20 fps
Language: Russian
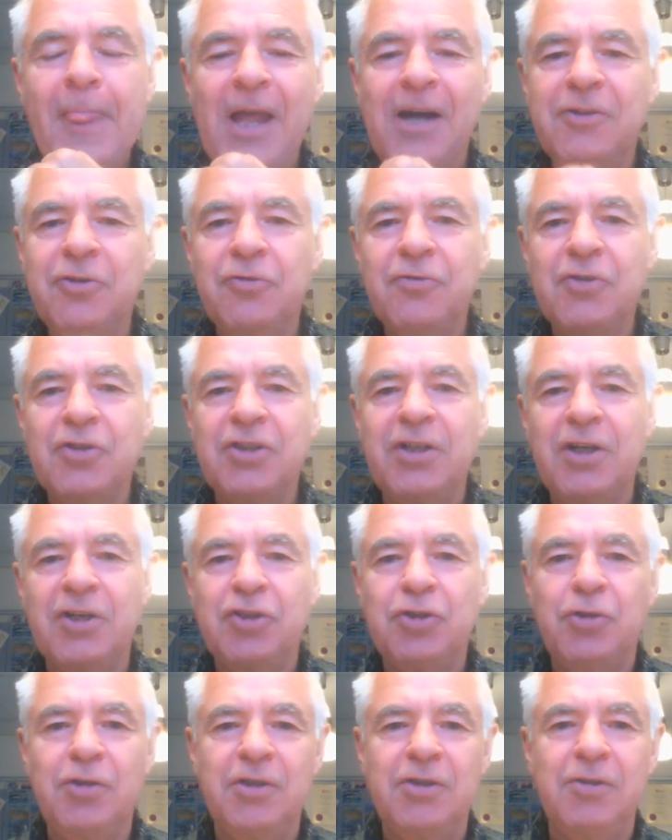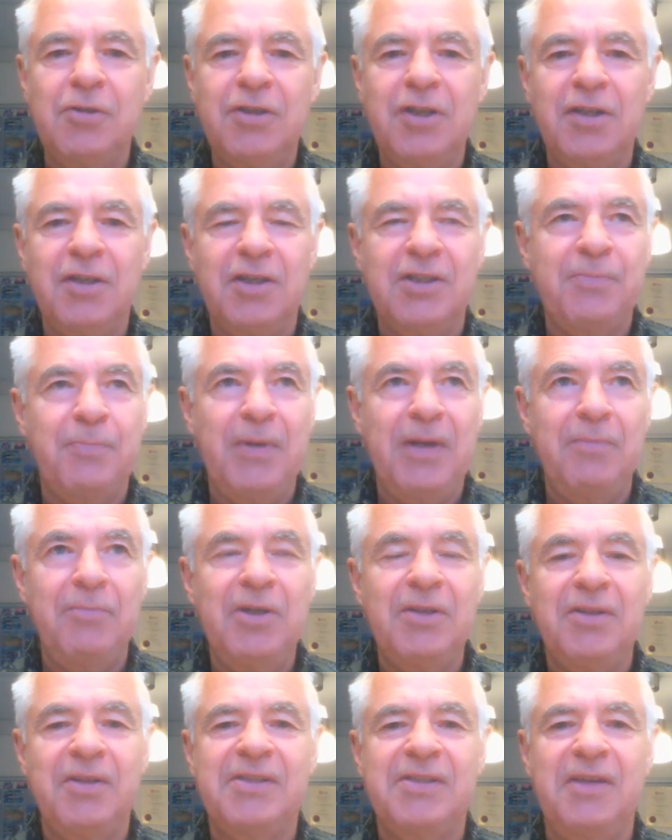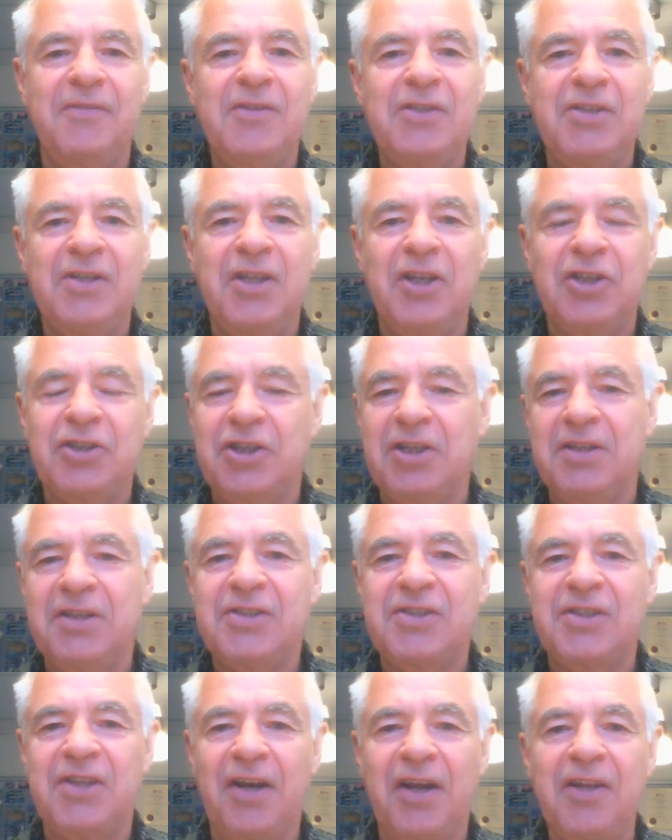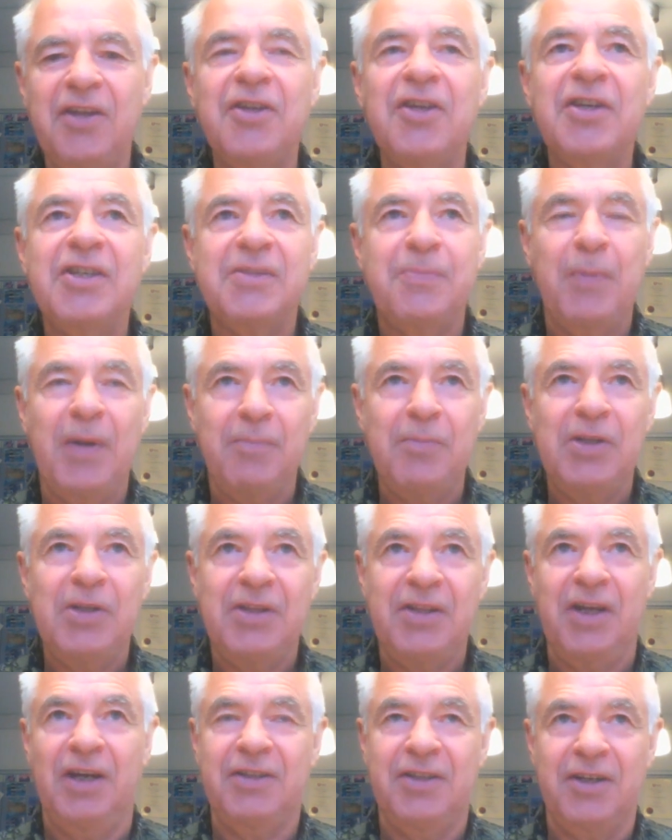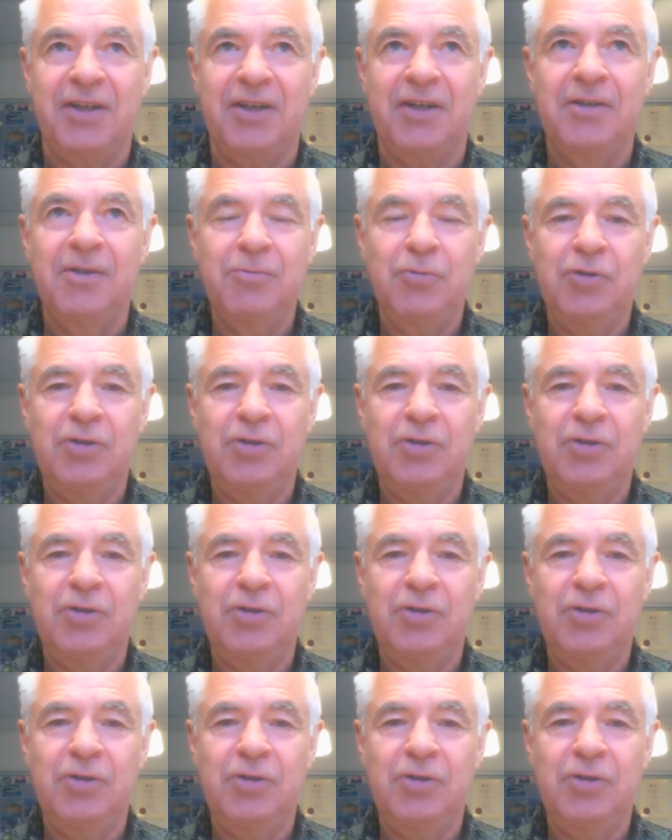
они утверждают, что результат эксперимента зависит даже от настроения экспериментатора.